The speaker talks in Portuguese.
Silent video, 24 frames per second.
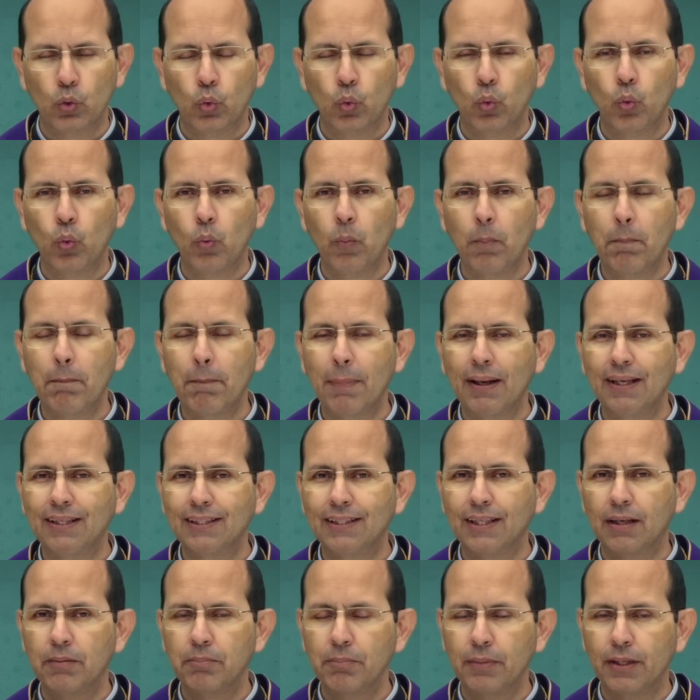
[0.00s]
o
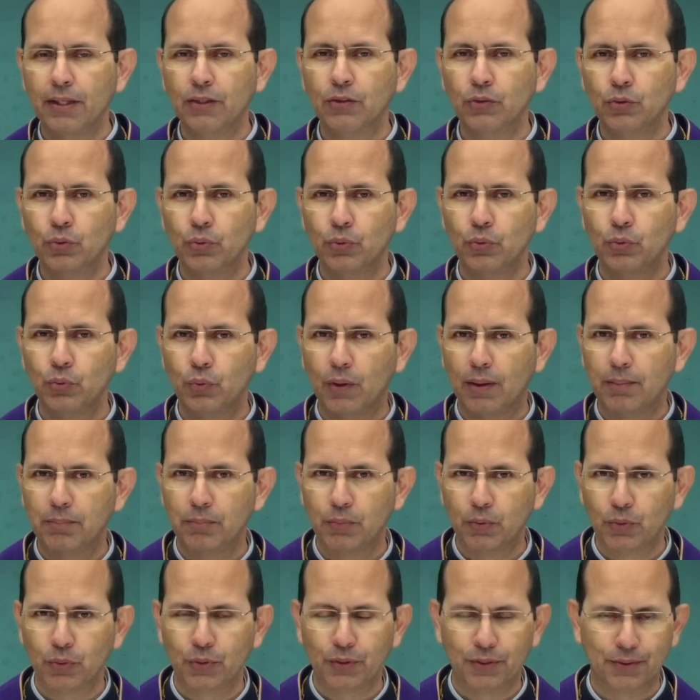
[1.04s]
mandamento do
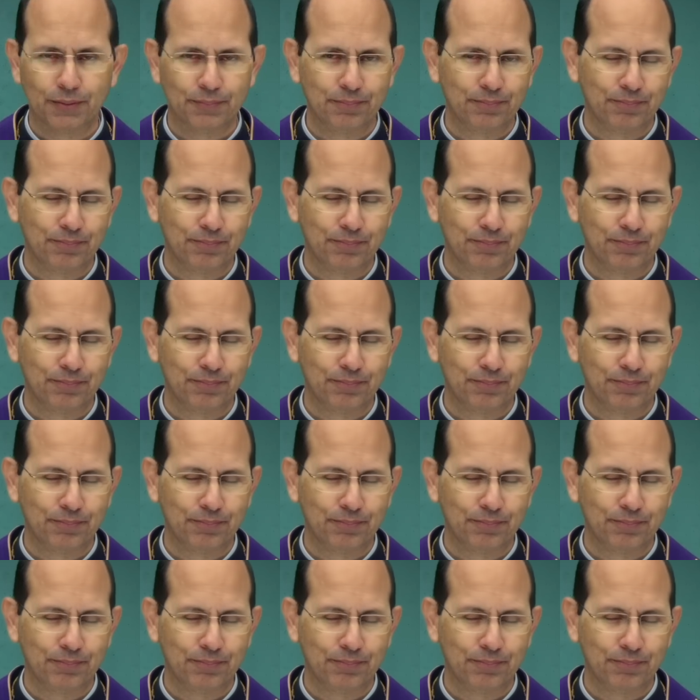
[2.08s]
amor.